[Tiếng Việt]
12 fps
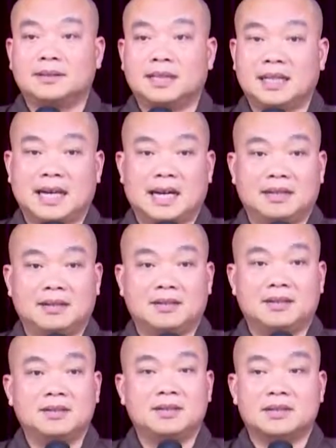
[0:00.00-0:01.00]
chẳng hạn như
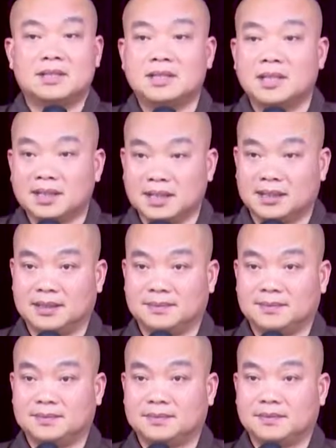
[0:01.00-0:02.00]
chứng được sơ
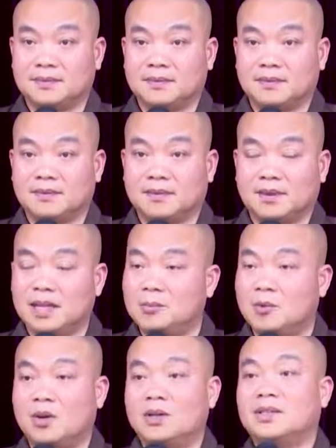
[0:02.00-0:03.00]
thiền, nó là
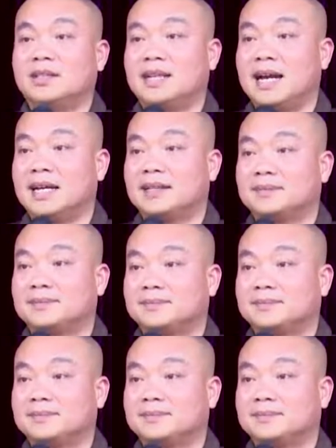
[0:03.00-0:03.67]
một cõi trời khác.